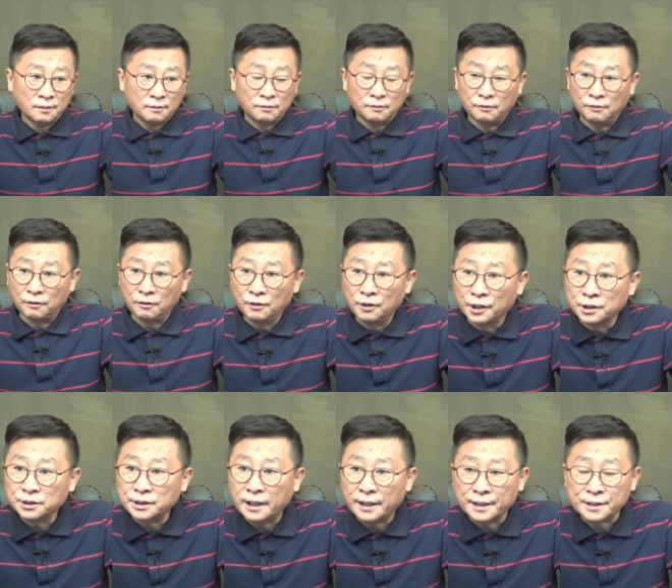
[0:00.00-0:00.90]

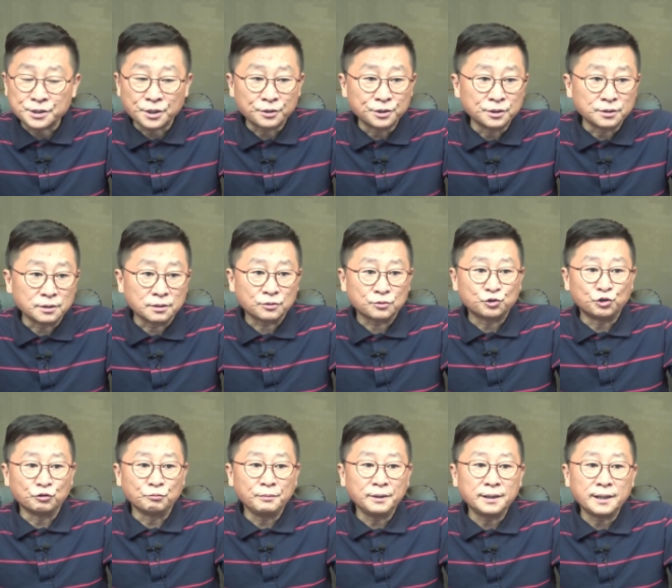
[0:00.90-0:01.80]
언론계에서는
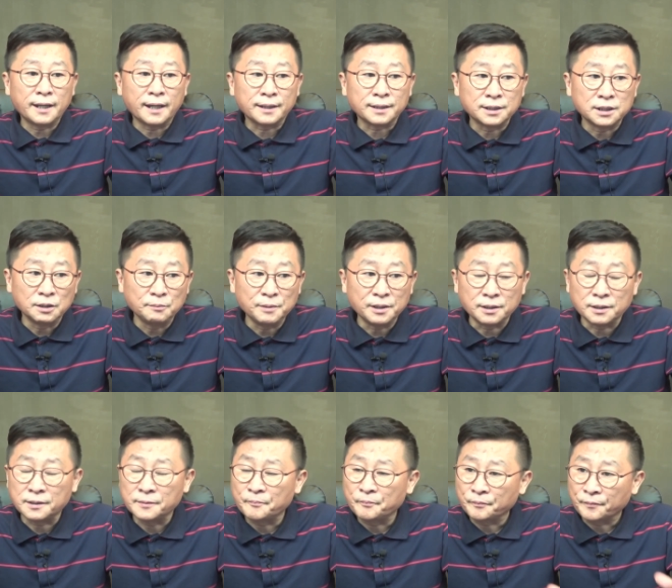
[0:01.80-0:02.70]
국민의
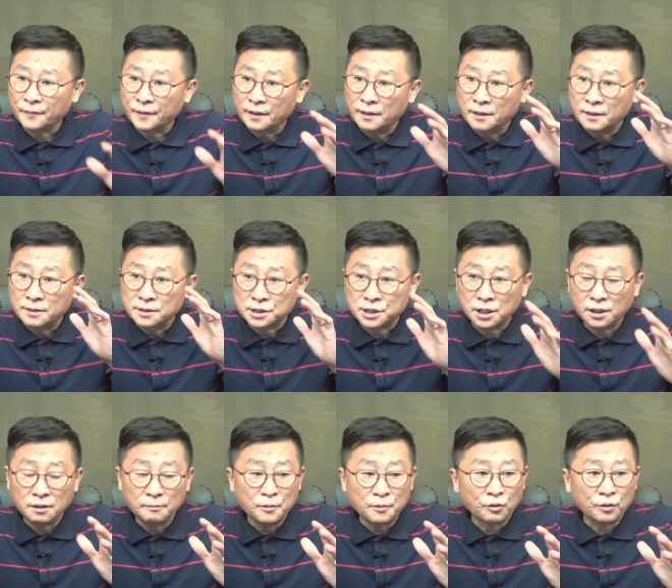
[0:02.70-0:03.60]
힘이
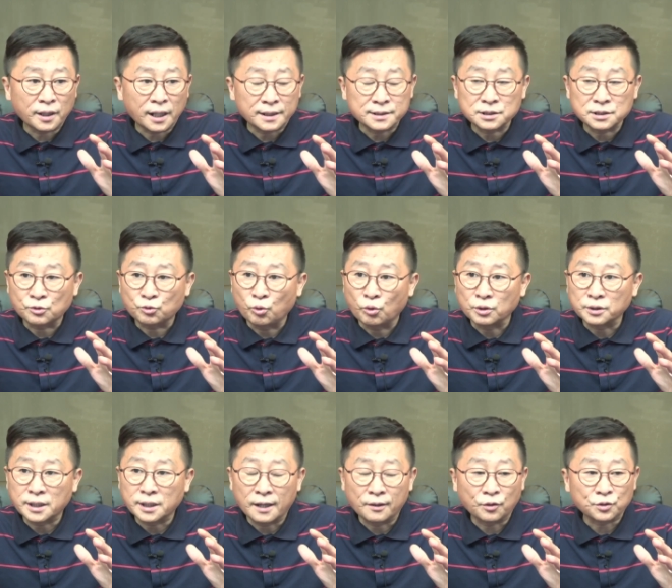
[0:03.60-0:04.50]
실명까지
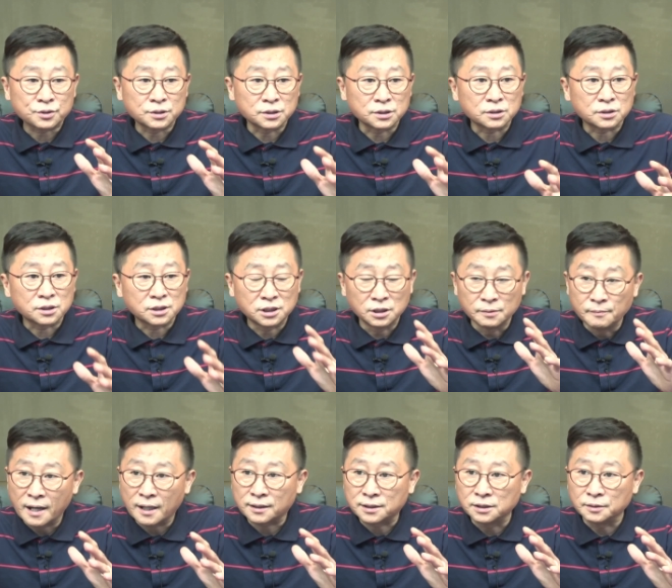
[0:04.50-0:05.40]
공개한 것은
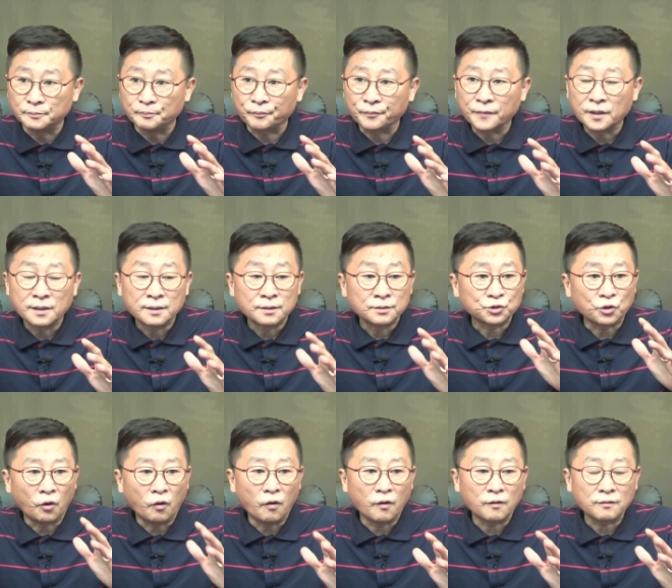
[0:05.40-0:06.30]
그만큼
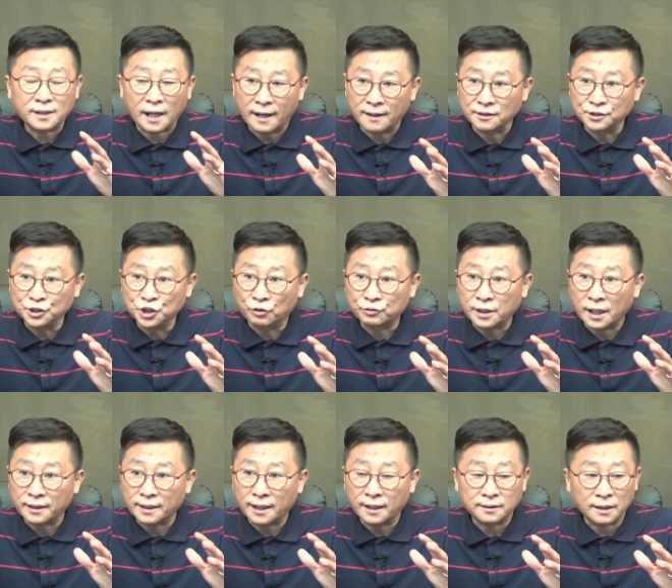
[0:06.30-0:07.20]
더
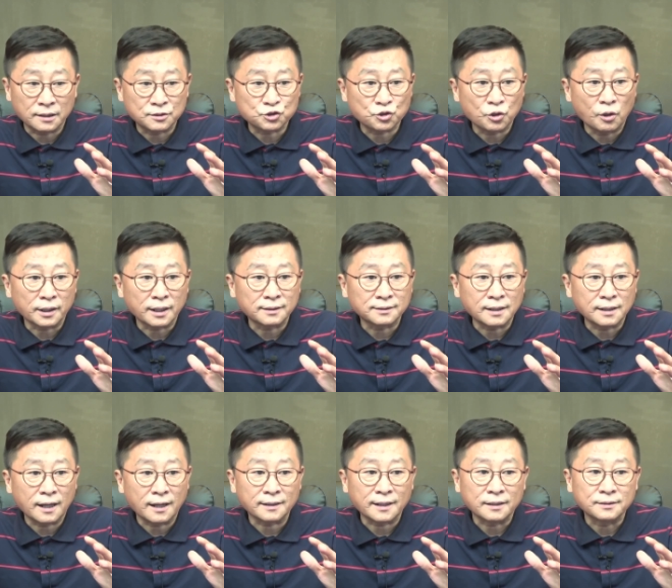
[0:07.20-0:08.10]
강력하게
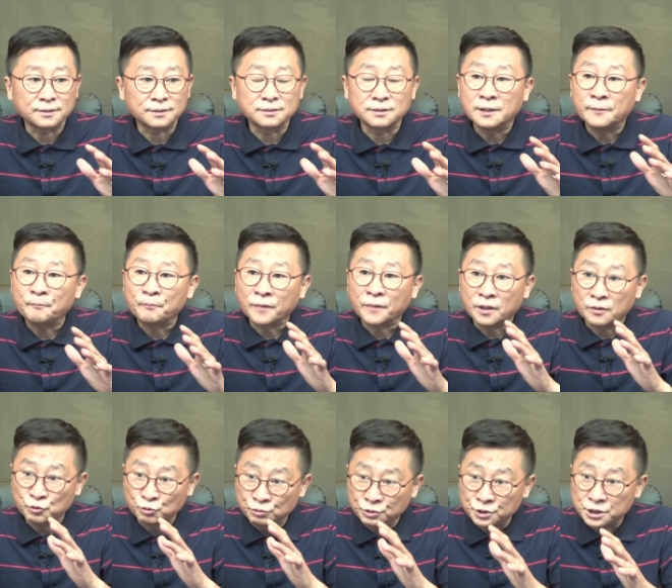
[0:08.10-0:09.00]
대처하겠다라는
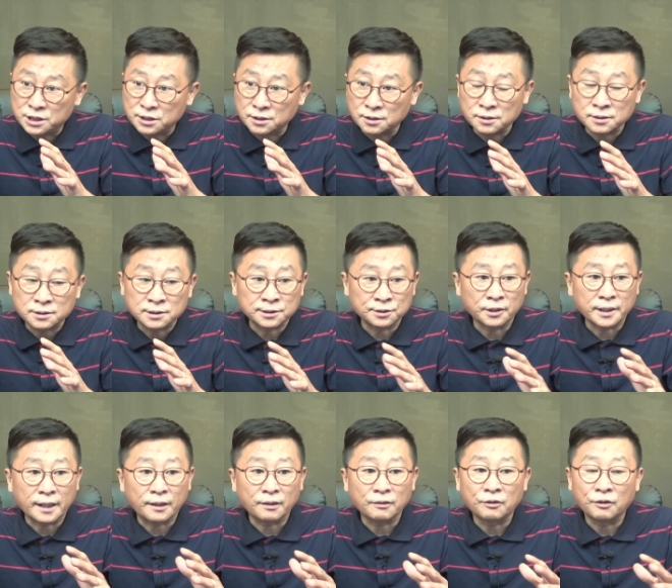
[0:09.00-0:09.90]
의지를
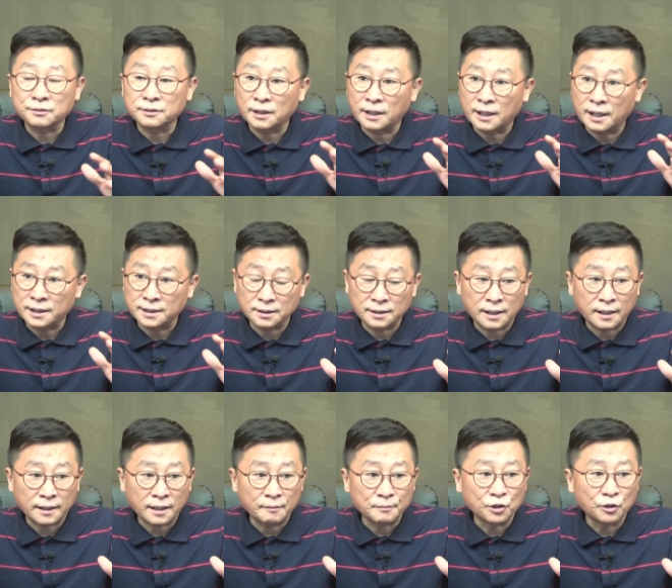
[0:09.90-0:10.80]
드러낸 것
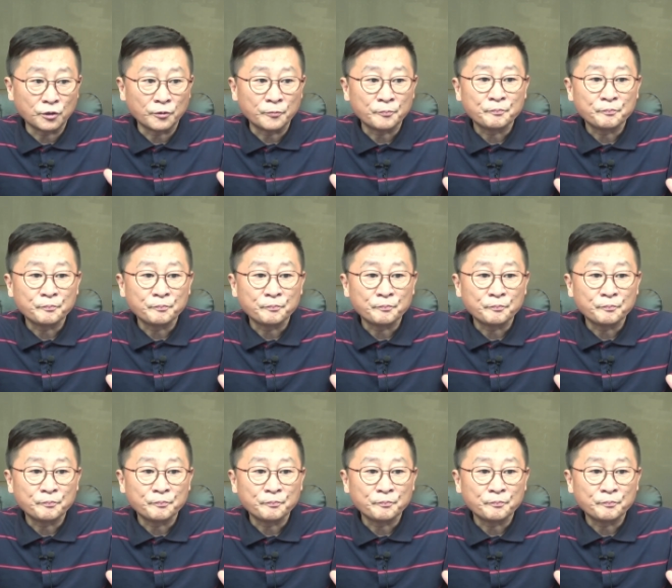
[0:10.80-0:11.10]
아닌가라며